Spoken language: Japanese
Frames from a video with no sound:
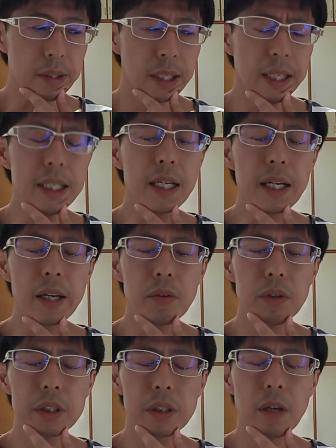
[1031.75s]
いやいらない
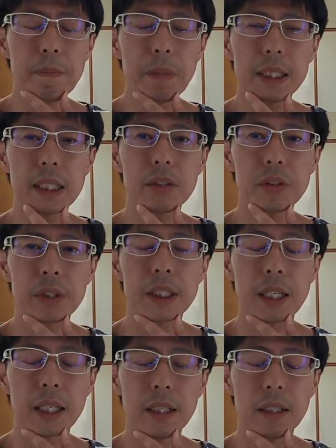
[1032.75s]
法律をいっぱい削除し
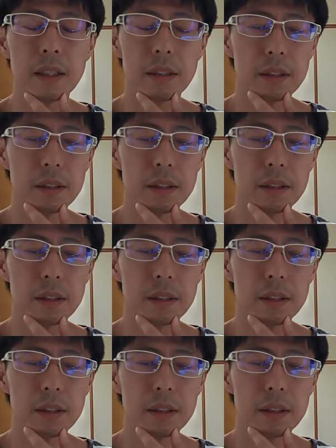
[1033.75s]
たらいい。